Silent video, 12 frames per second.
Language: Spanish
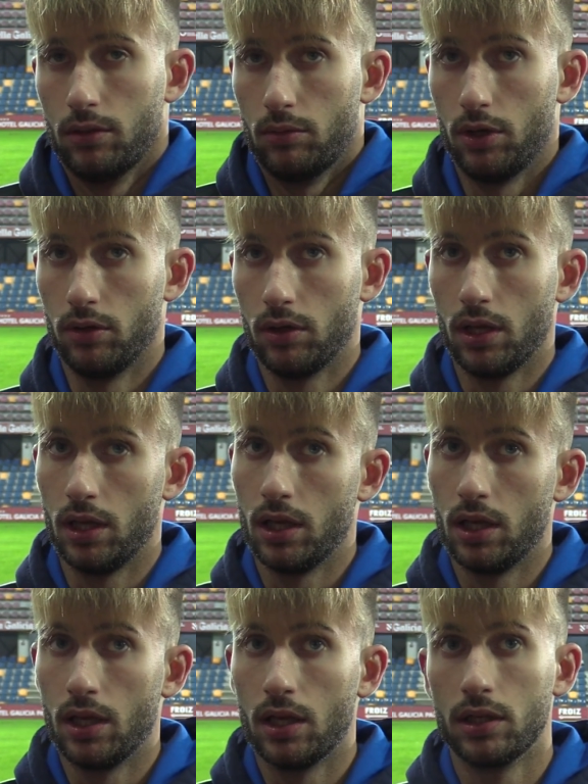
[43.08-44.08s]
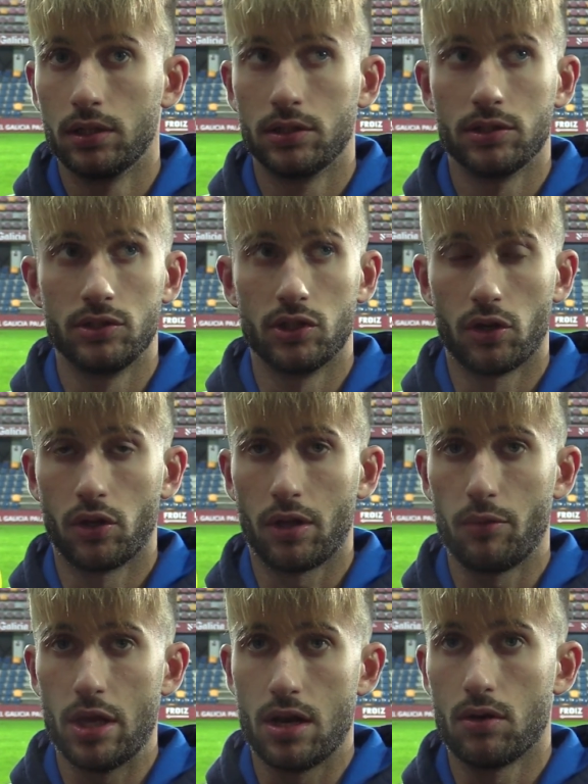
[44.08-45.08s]
Bueno, eh, yo creo
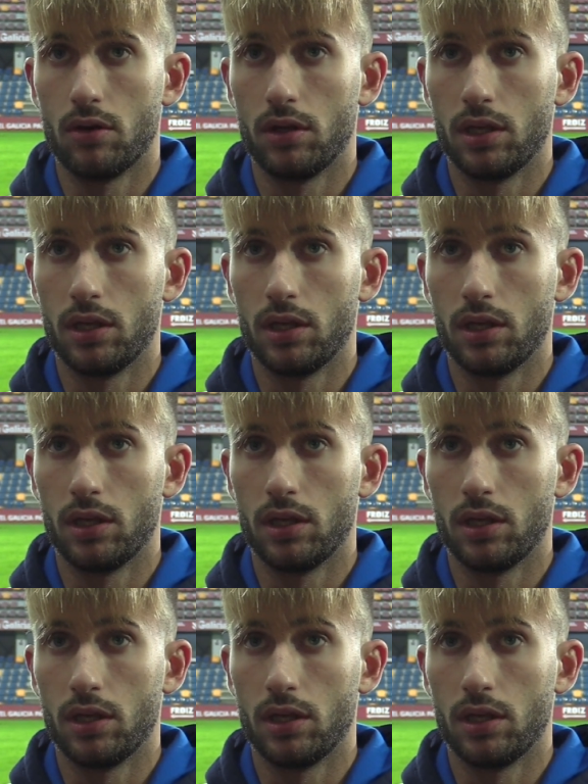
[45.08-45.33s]
que bien, ¿no?